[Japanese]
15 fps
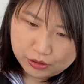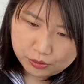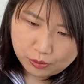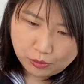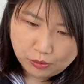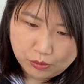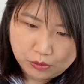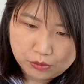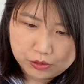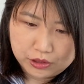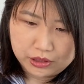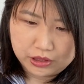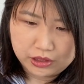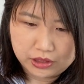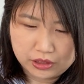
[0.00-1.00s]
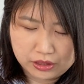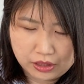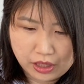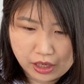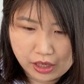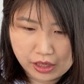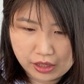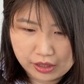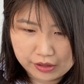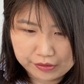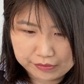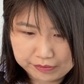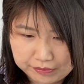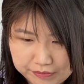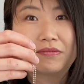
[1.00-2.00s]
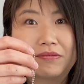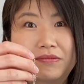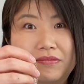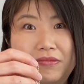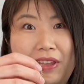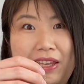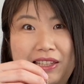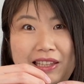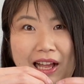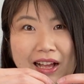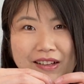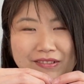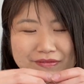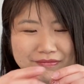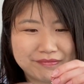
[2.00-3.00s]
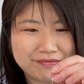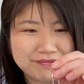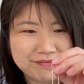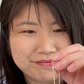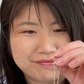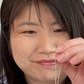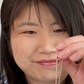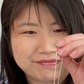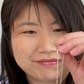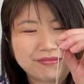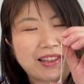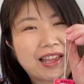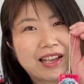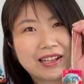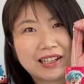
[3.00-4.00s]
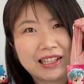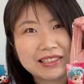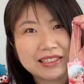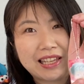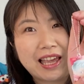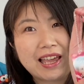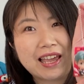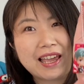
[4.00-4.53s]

通してできた。完成